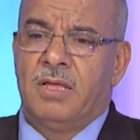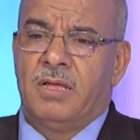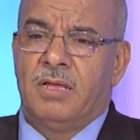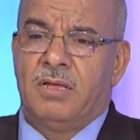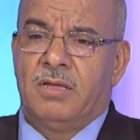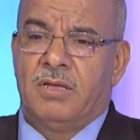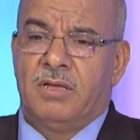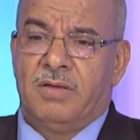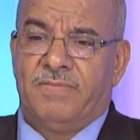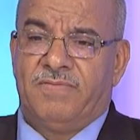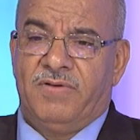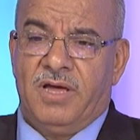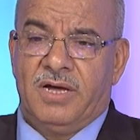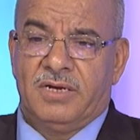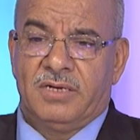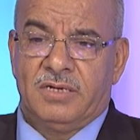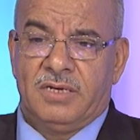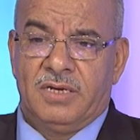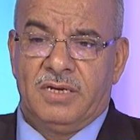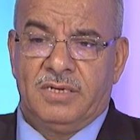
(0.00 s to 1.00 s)
آه، في
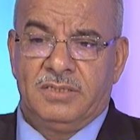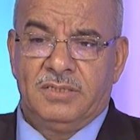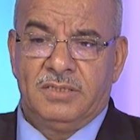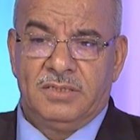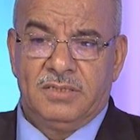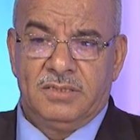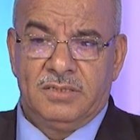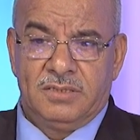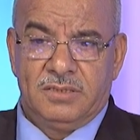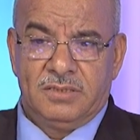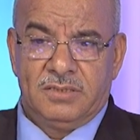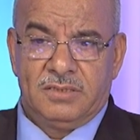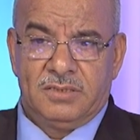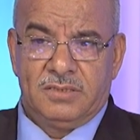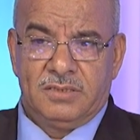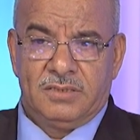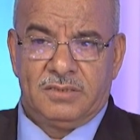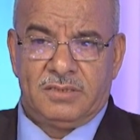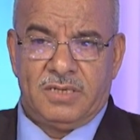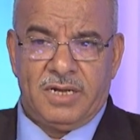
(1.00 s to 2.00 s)
الحقيقة يعني آه،
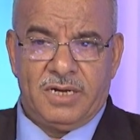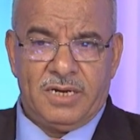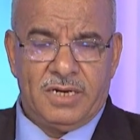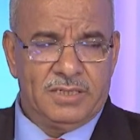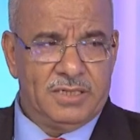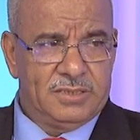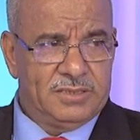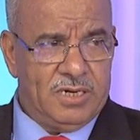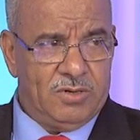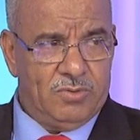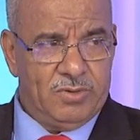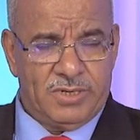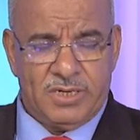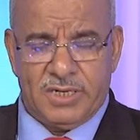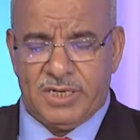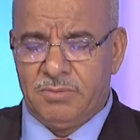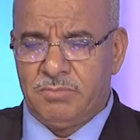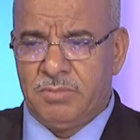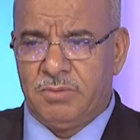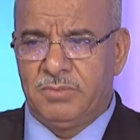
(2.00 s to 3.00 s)
تلقينا دعوة
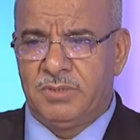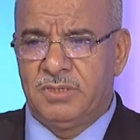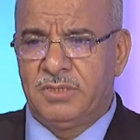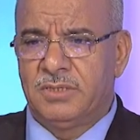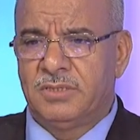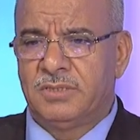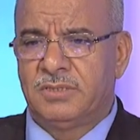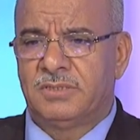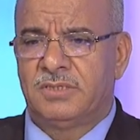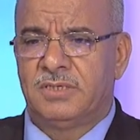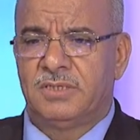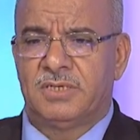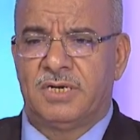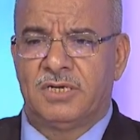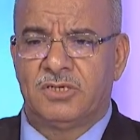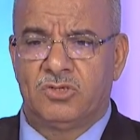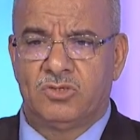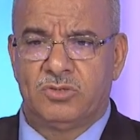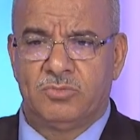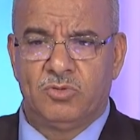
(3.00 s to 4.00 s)
كريمة من السيد رئيس
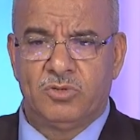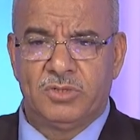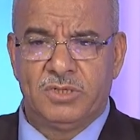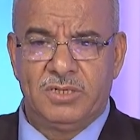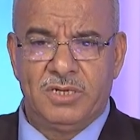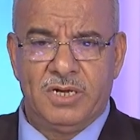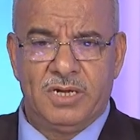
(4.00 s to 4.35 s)
الجمهورية